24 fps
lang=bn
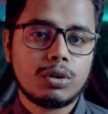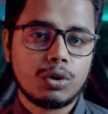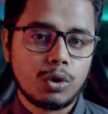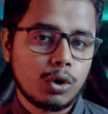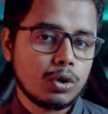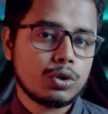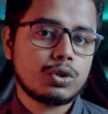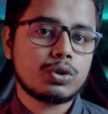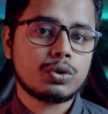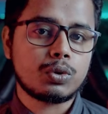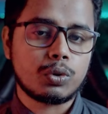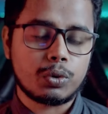
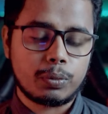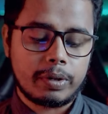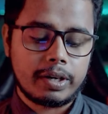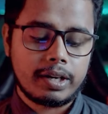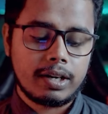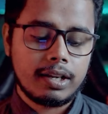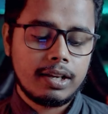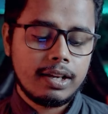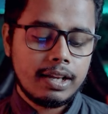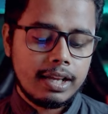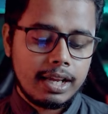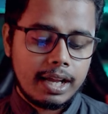লস করবেন
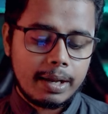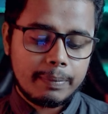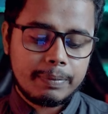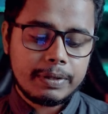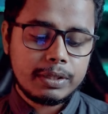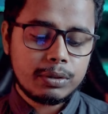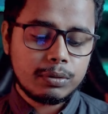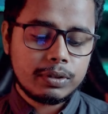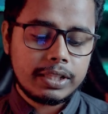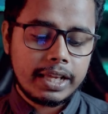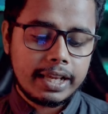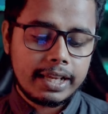আপনি
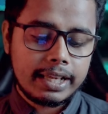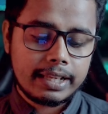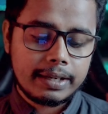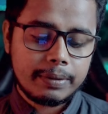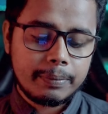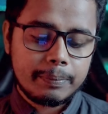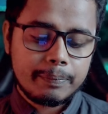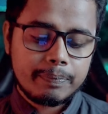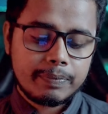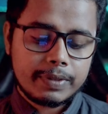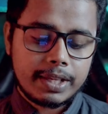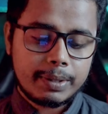একটু দেখেন
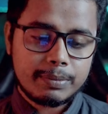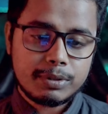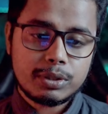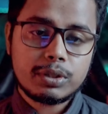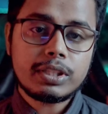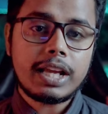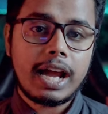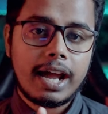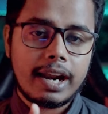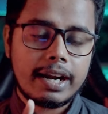আমি যদি